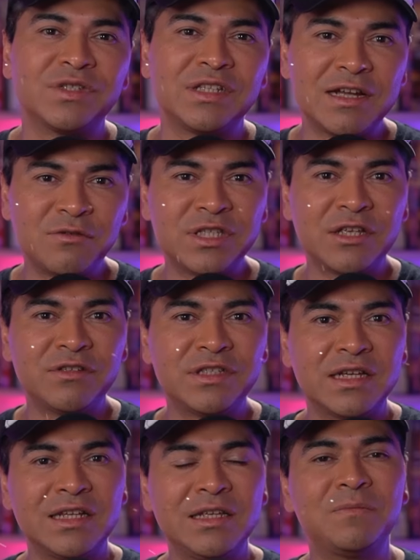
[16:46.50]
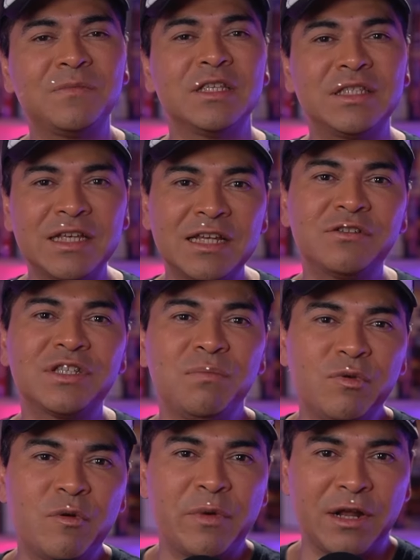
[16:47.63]
Si te ha gustado este clip, síguenos en
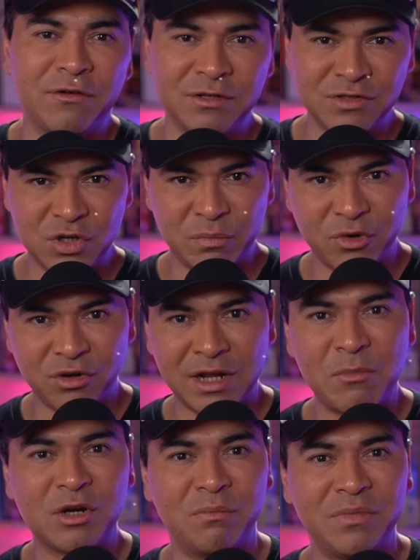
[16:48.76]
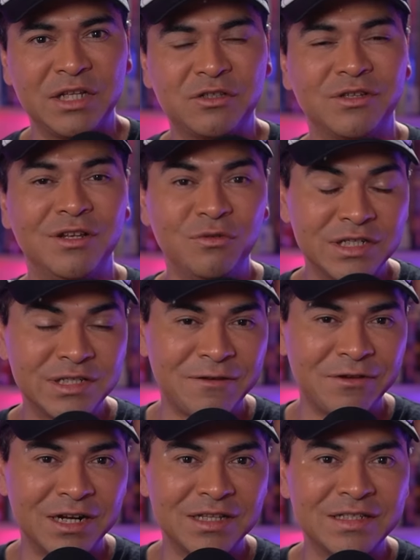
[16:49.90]
vivo para ver nuestro programa completo de lunes a
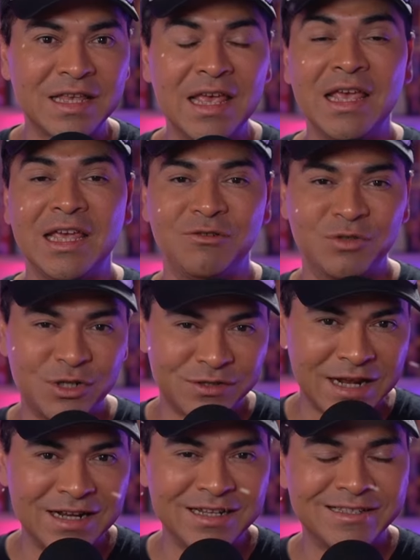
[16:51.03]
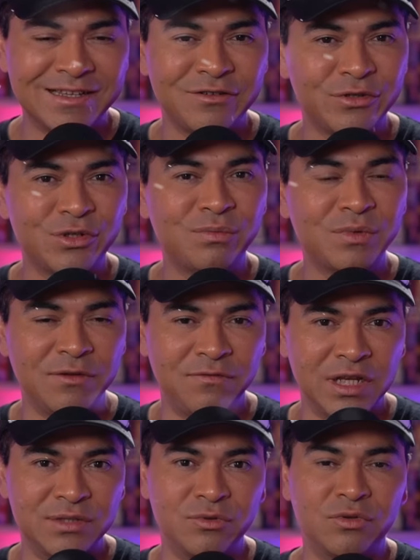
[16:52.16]
viernes en nuestros canales de YouTube y
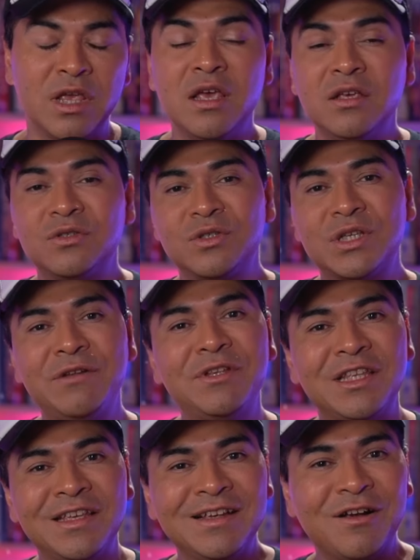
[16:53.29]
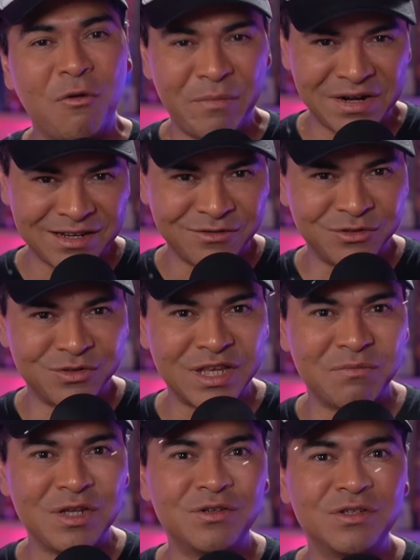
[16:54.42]
Facebook. Suscríbete, comparte con tus
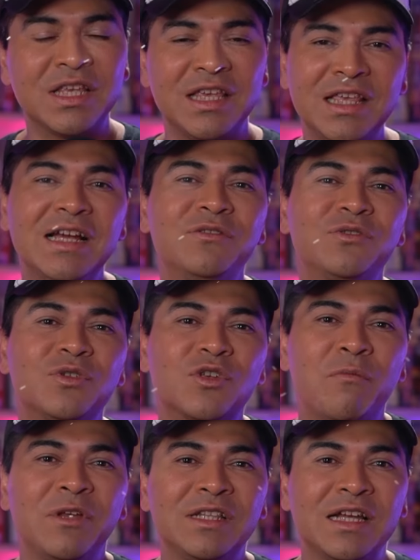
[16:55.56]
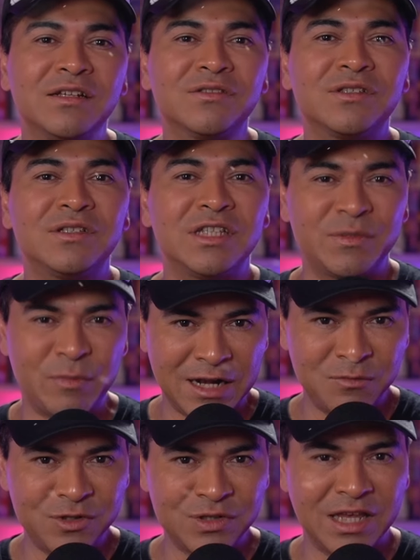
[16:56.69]
amigos y déjanos tus comentarios. Te
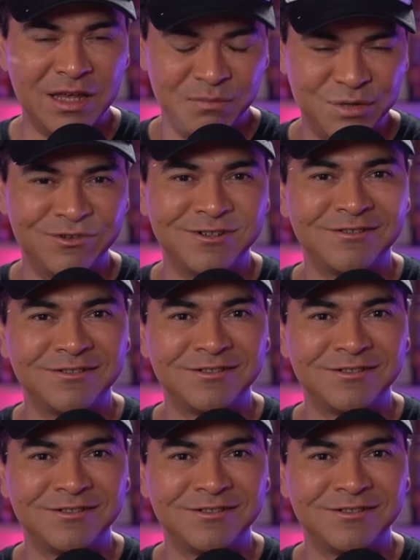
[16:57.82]
esperamos en vivo.